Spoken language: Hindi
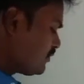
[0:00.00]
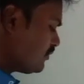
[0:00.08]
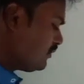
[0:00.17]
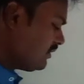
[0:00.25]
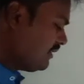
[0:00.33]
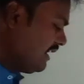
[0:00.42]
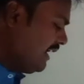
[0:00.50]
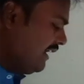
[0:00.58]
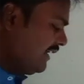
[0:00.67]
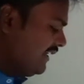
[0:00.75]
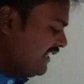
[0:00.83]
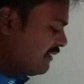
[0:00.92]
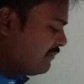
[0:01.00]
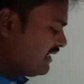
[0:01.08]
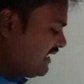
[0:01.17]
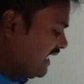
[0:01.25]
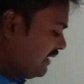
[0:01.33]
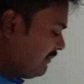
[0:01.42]
एक क्वेश्चन और एक
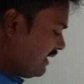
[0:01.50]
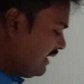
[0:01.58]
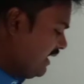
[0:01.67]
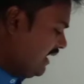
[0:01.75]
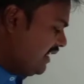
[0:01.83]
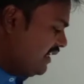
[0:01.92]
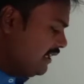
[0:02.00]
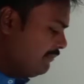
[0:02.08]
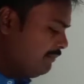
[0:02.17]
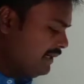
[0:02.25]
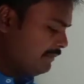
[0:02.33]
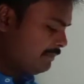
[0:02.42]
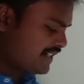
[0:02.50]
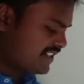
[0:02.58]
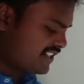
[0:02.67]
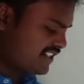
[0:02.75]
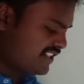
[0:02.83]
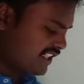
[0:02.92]
विद्यालय में नब्बे
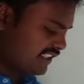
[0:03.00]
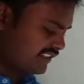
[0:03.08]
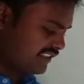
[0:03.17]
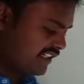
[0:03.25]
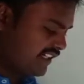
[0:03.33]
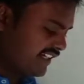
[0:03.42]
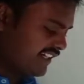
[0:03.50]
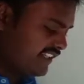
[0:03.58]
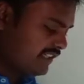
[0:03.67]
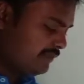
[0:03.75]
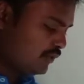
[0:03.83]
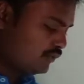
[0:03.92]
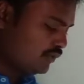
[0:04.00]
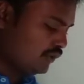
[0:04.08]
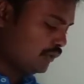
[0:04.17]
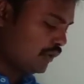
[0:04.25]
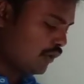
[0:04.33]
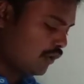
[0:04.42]
परसेंट छात्र अंग्रेजी में
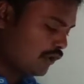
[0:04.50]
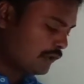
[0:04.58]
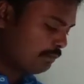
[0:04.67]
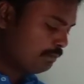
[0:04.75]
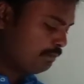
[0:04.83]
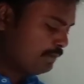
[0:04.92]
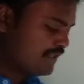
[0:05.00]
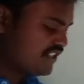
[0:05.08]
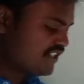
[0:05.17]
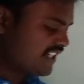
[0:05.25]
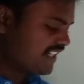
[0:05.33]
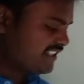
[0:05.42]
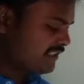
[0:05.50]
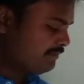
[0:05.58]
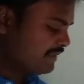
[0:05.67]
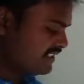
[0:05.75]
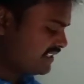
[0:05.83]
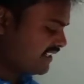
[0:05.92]
उत्तीर्ण हुए और पिचासी
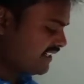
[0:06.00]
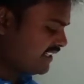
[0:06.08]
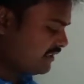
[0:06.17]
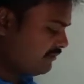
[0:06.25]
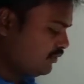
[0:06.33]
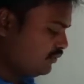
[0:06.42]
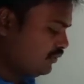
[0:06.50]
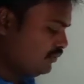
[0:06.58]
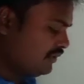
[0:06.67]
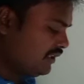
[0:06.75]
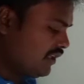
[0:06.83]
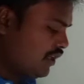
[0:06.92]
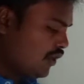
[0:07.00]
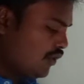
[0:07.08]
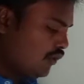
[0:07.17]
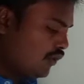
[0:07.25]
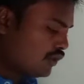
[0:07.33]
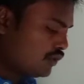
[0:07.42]
परसेंट गणित में उत्तीर्ण हुए
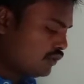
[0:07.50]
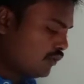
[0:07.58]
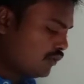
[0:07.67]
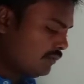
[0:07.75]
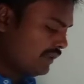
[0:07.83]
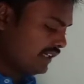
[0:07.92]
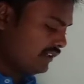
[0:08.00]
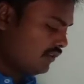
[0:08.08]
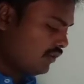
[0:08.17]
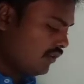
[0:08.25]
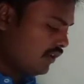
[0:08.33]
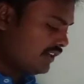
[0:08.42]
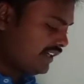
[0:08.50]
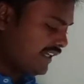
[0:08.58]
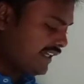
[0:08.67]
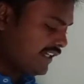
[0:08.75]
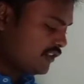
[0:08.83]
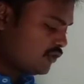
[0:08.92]
और दोनों में और
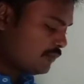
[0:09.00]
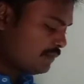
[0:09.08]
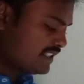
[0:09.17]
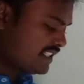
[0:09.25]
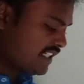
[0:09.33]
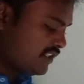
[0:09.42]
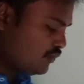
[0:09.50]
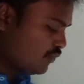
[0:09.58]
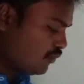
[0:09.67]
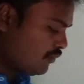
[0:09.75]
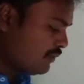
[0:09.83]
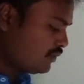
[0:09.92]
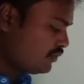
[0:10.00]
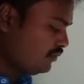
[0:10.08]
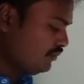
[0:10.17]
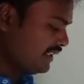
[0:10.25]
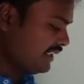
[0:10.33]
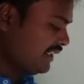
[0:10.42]
150 दोनों में
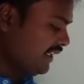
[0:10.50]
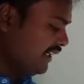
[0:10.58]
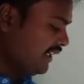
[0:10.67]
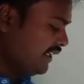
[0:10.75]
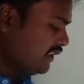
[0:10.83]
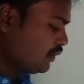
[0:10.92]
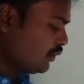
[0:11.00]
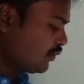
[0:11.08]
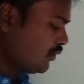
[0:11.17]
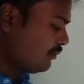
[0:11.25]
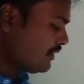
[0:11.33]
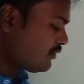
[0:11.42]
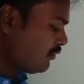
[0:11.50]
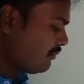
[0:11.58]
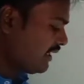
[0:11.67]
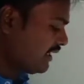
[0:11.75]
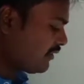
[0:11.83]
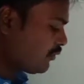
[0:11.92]
उत्तीर्ण हुए इन दोनों विषयों
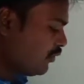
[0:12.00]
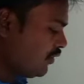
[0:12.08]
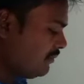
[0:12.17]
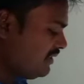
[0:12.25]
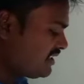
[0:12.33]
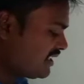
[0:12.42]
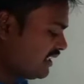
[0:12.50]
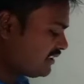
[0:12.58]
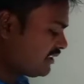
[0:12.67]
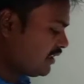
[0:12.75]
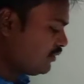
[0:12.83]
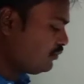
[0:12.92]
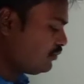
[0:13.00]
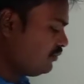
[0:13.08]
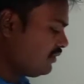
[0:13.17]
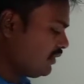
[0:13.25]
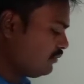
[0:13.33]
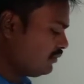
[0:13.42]
में कोई भी छात्र
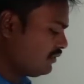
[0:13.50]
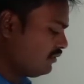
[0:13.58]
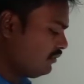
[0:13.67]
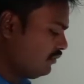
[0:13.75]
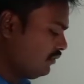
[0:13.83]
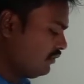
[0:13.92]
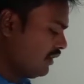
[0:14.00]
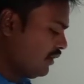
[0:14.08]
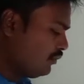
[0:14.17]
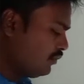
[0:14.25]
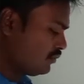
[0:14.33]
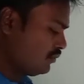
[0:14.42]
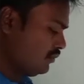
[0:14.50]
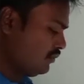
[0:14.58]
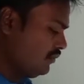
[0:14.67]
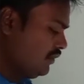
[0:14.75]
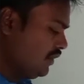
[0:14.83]
अनुत्तीर्ण ना हुआ ना हो तो